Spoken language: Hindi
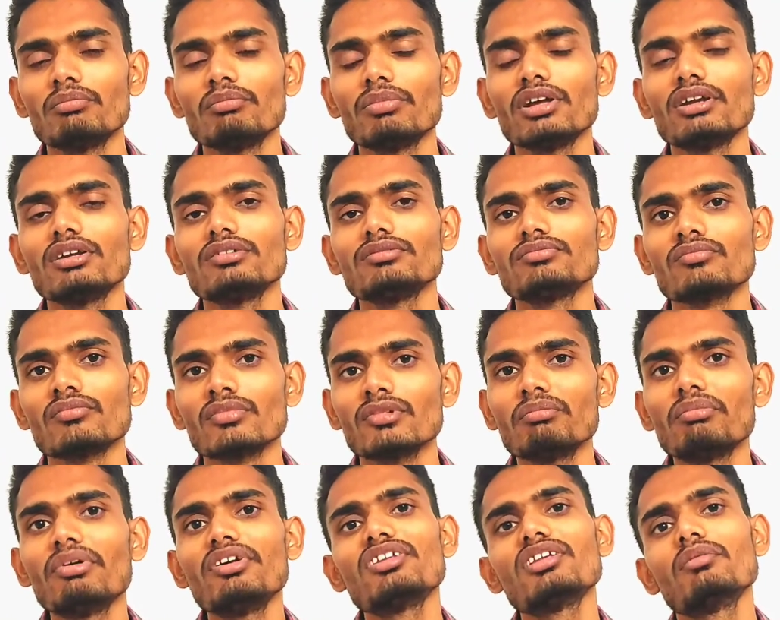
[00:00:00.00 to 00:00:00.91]
फिर
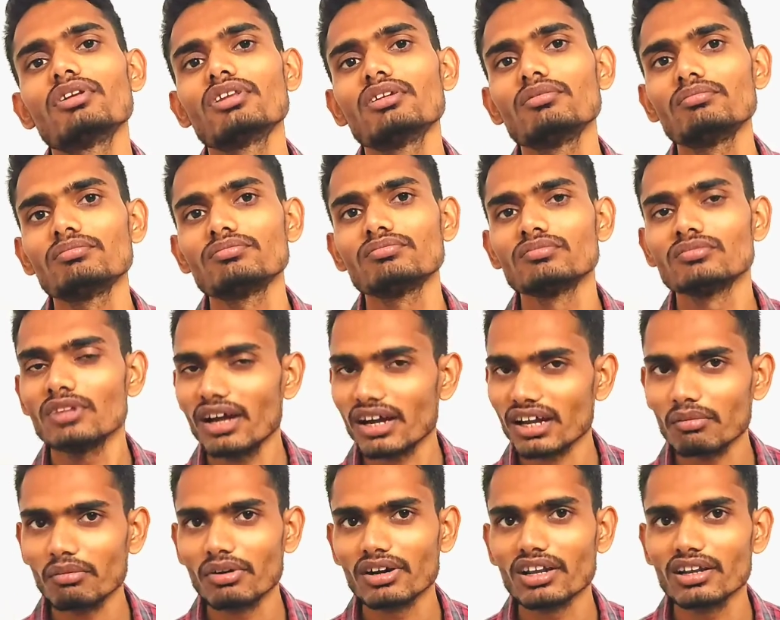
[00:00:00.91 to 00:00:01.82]
फिर से मतलब
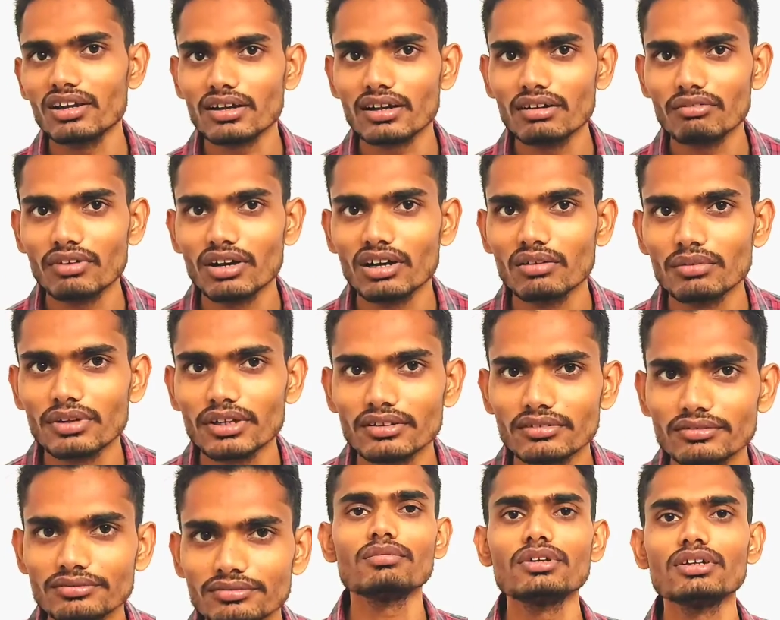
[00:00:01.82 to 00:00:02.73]
आगे बढ़ने लगा वहाँ
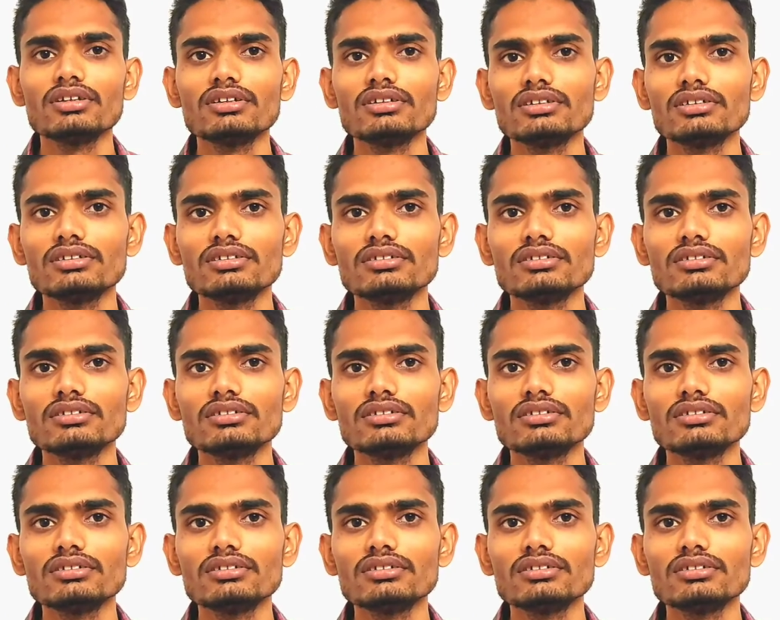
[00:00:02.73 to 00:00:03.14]
पे तो फिर